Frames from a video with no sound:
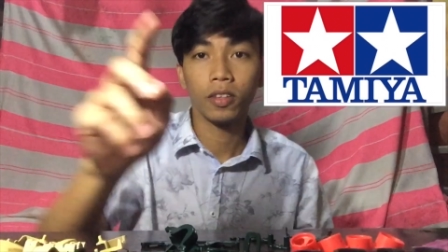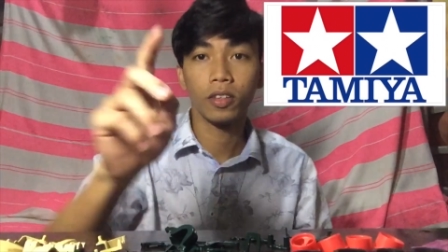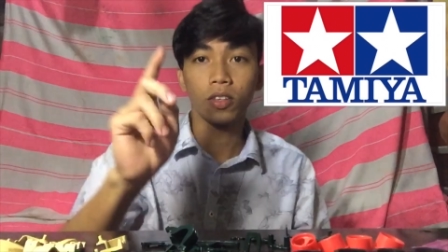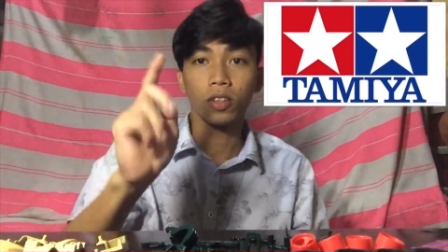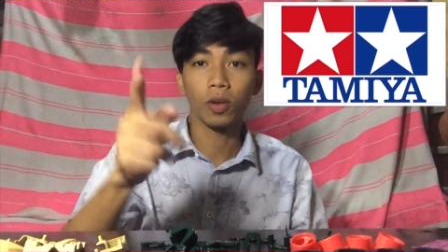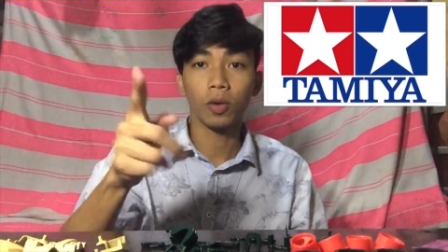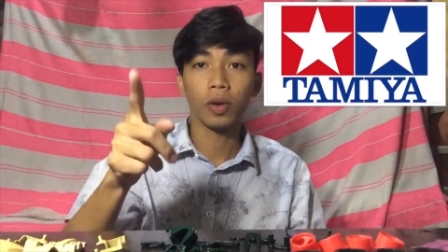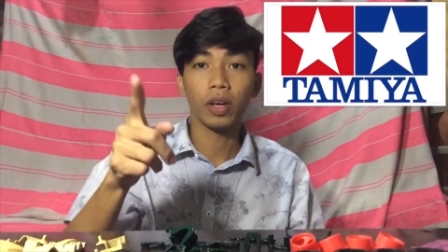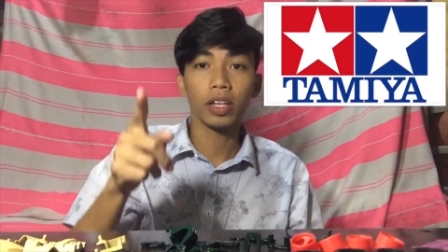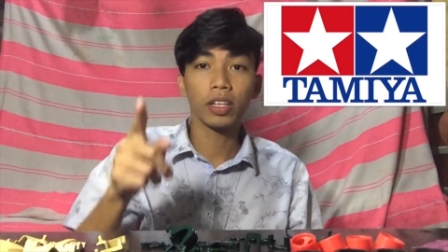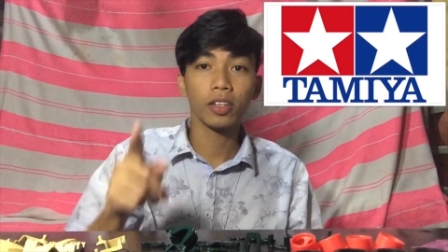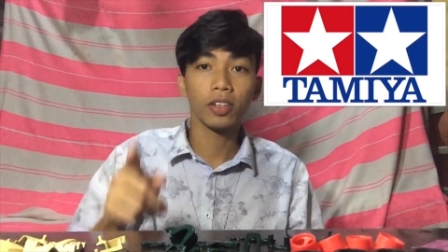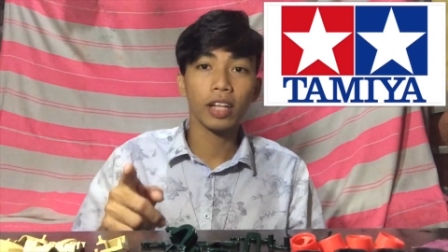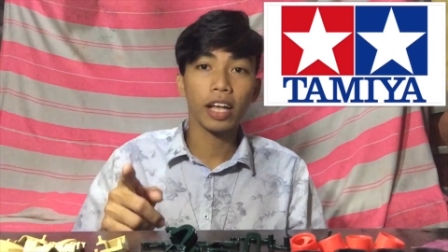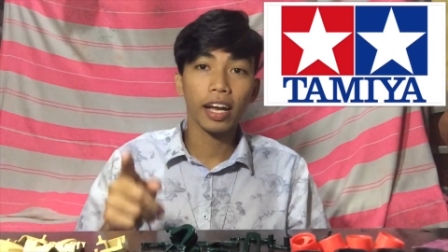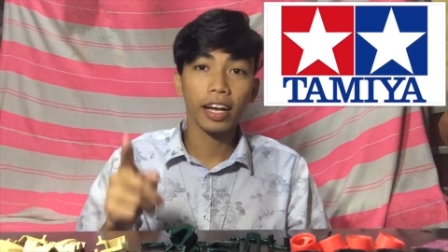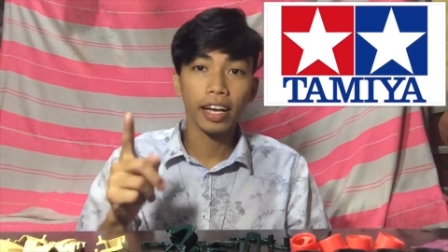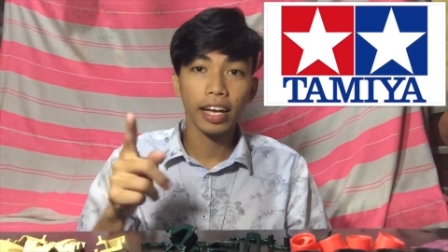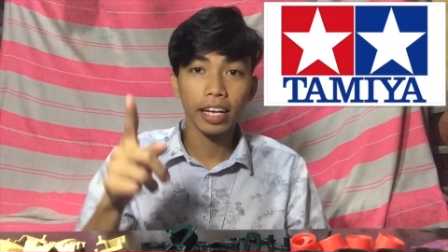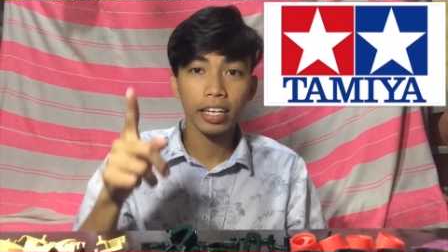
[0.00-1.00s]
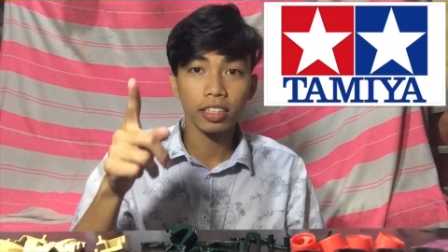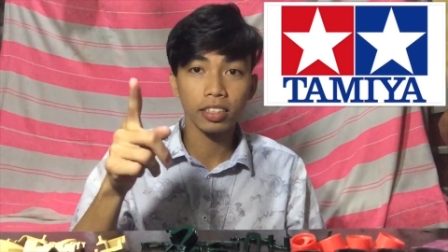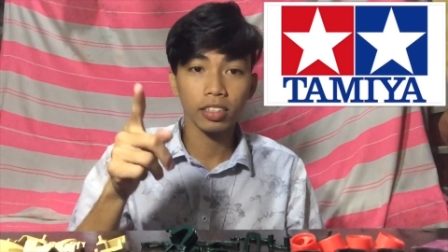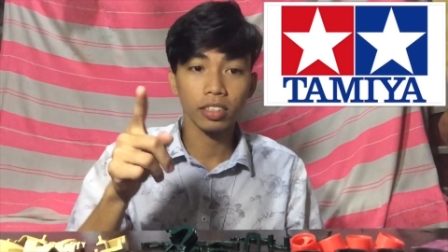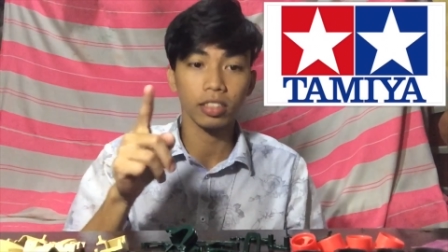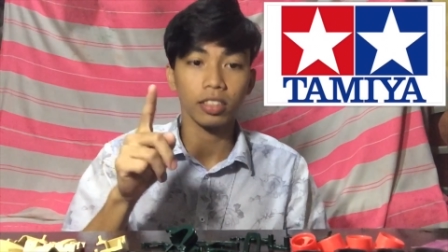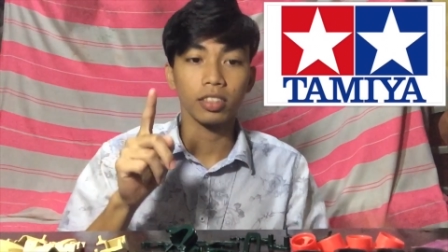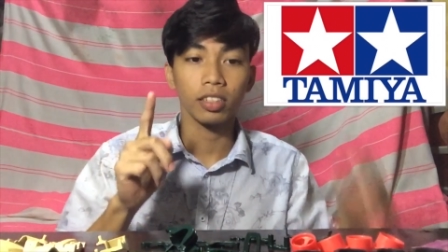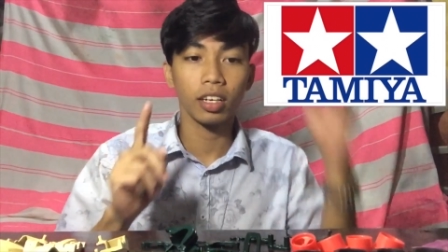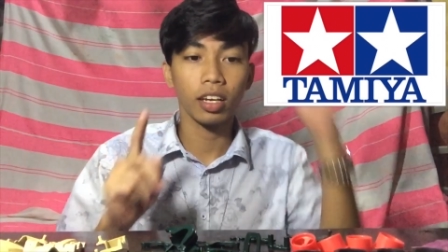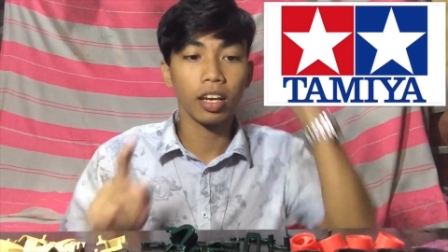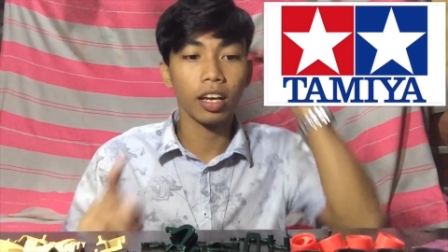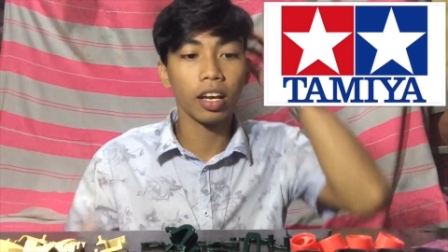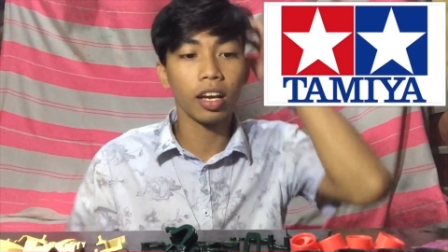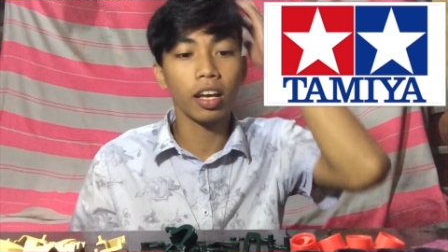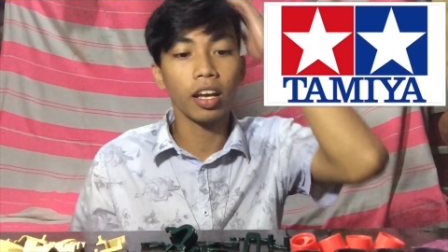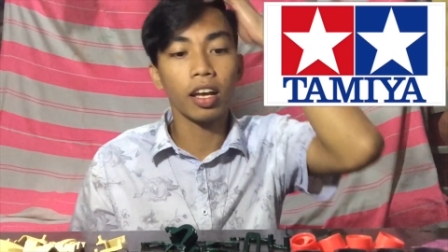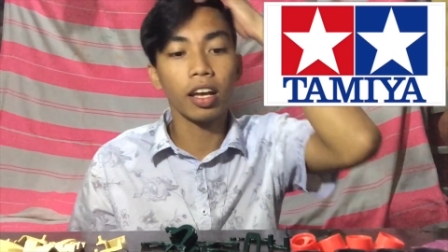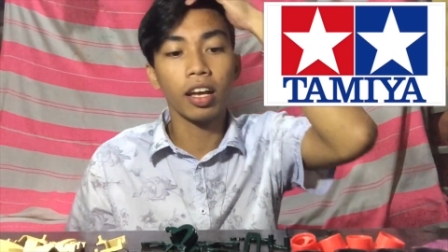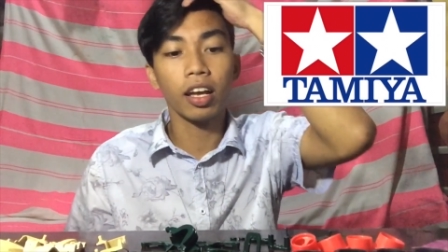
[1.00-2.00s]
So, eto na guys.
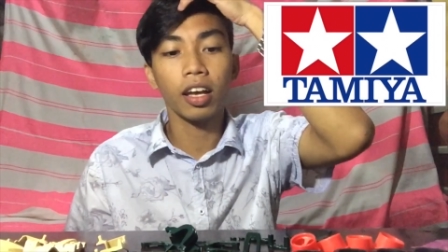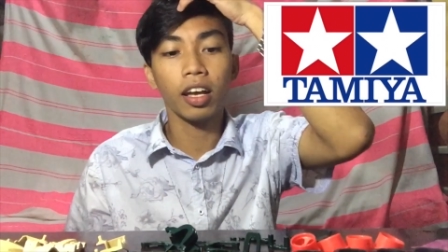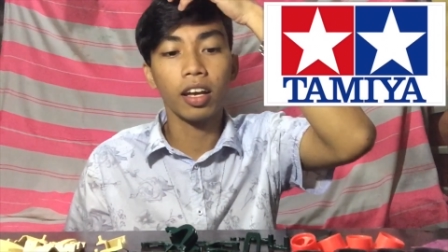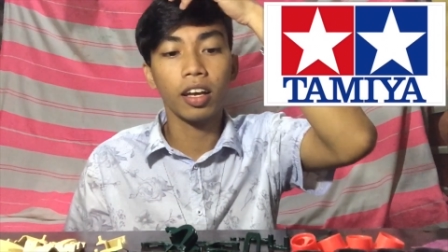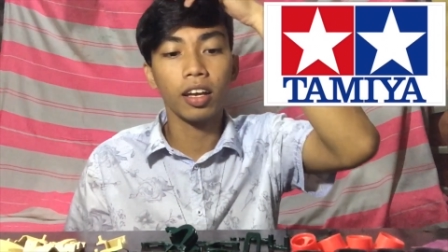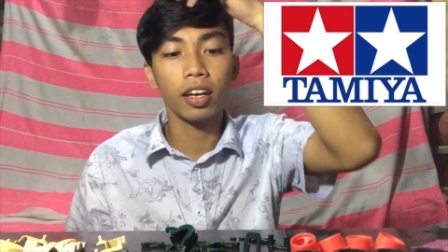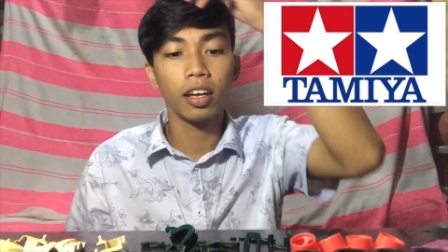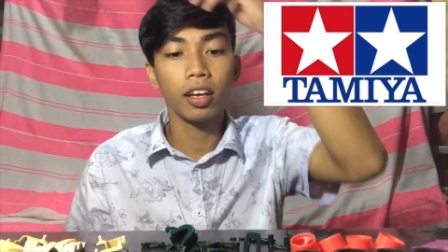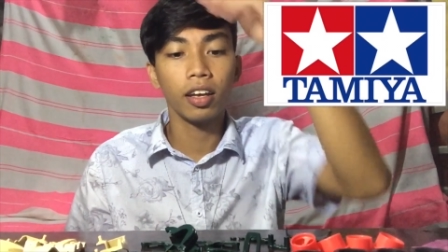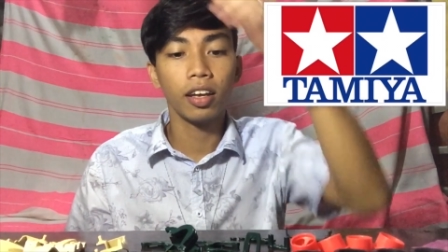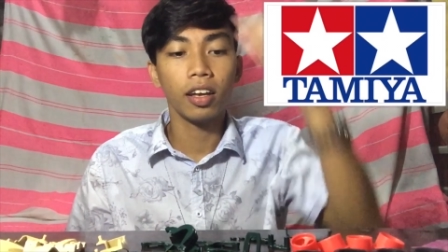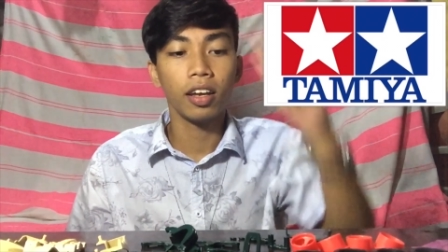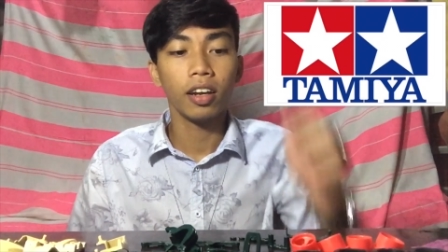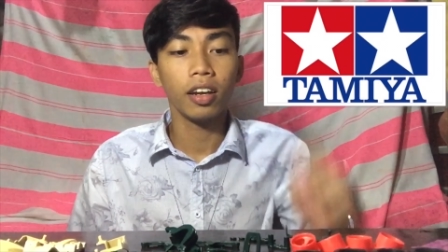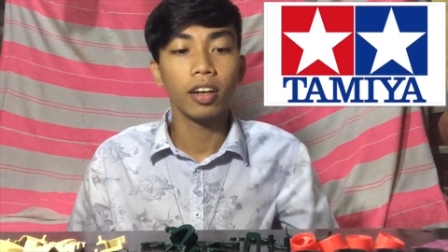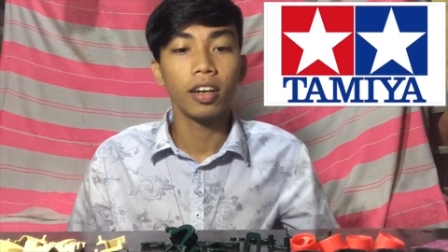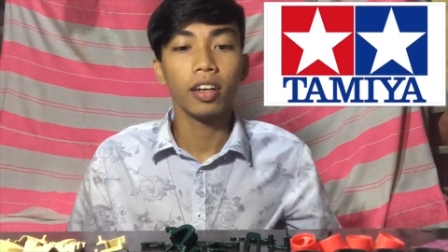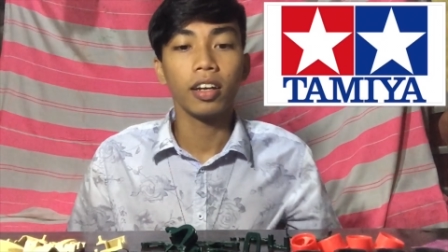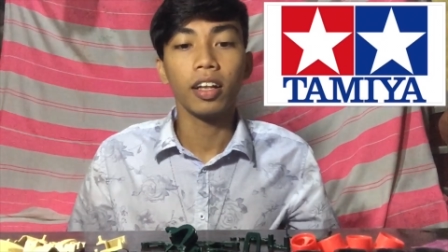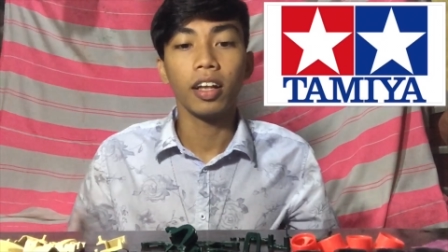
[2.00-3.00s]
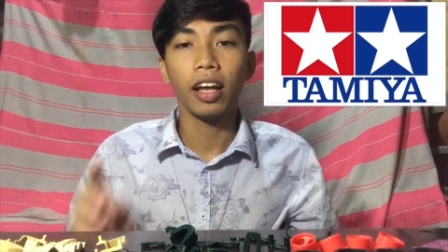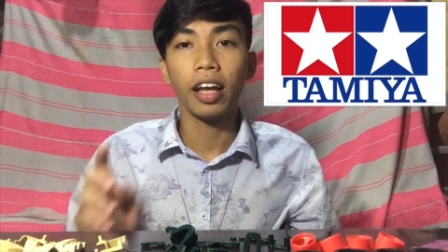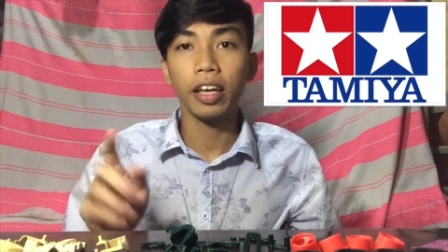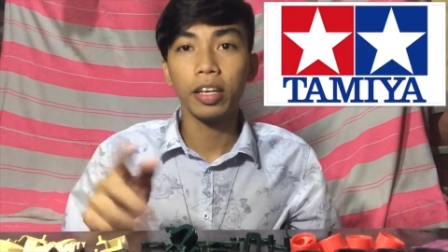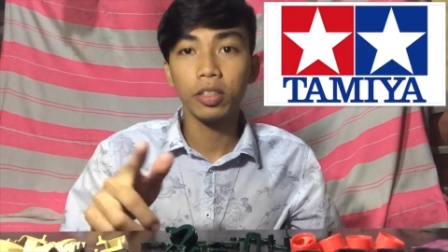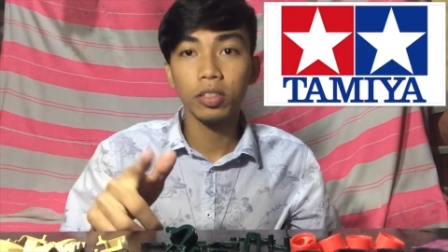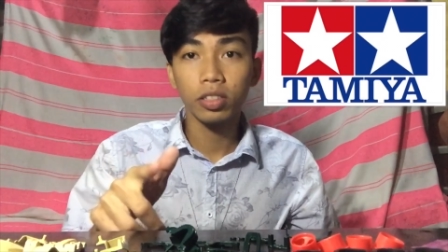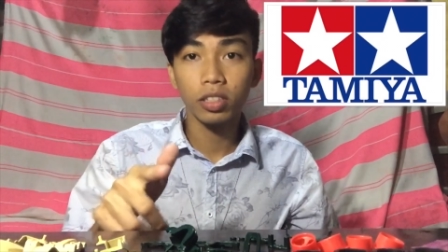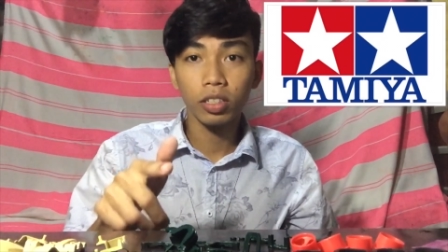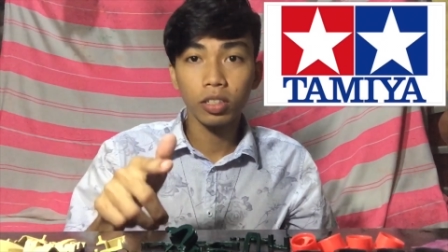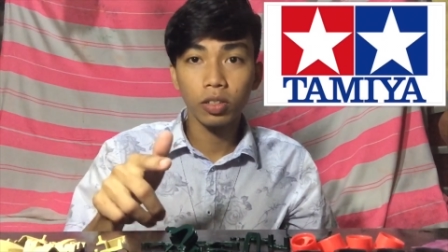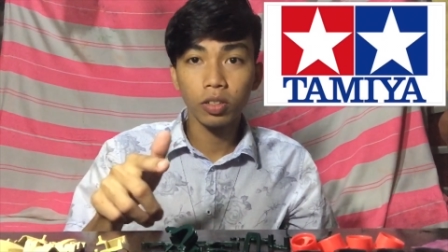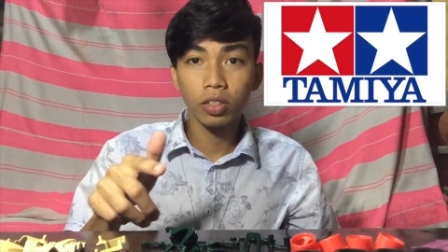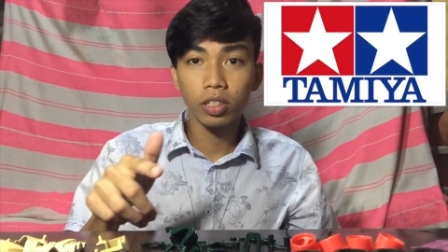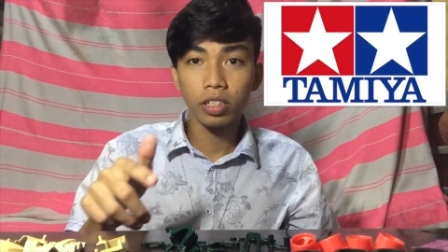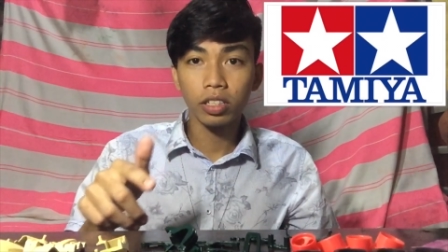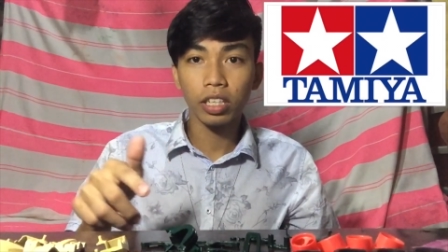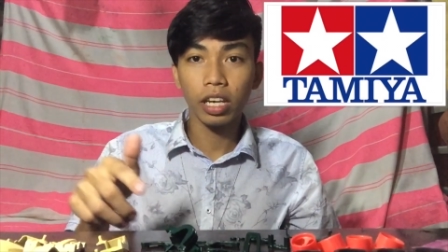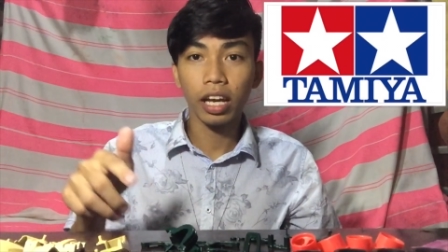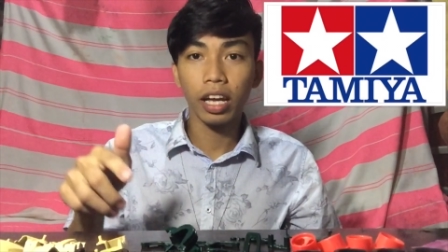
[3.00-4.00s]
Uh, ayusin ko
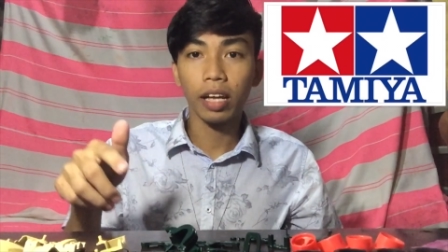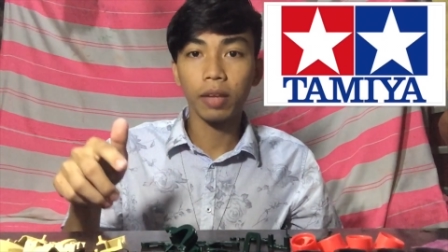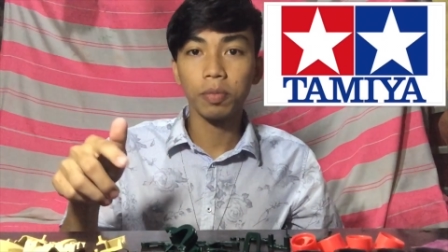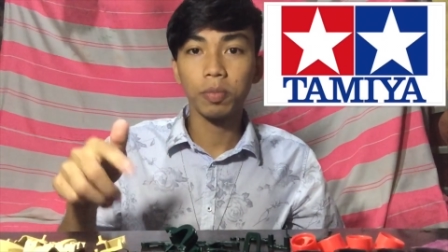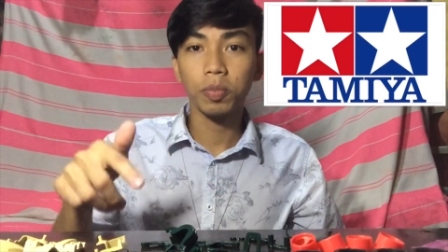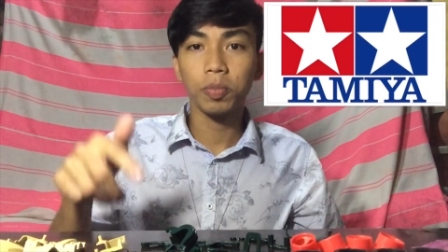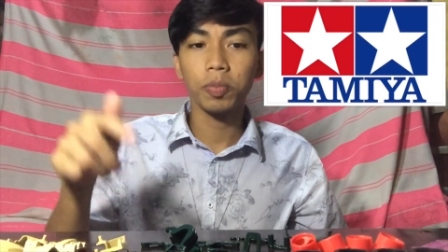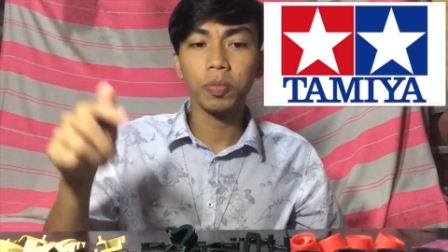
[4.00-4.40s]
na siya.